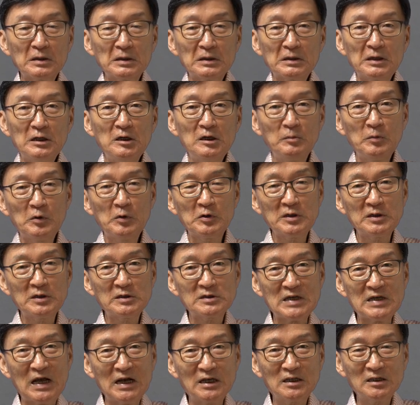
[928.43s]
일본이
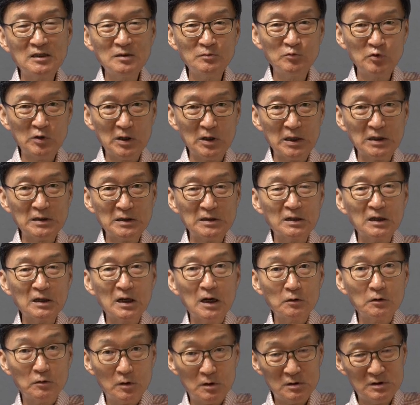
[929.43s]
장기 불황에
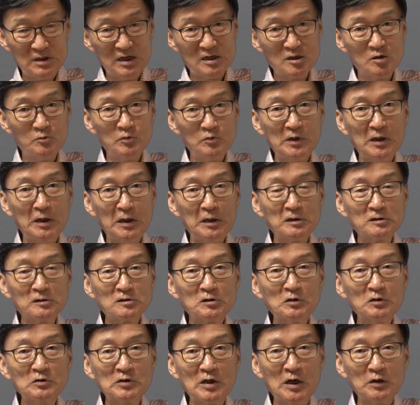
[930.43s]
들어가고 이렇게 장기 불황이니까
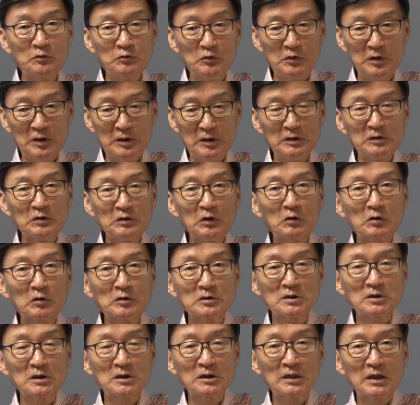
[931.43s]
성장률이 이렇게
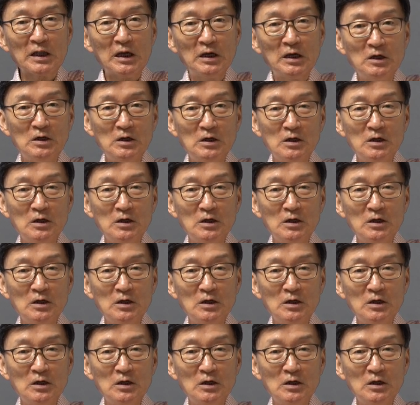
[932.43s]
떨어지는데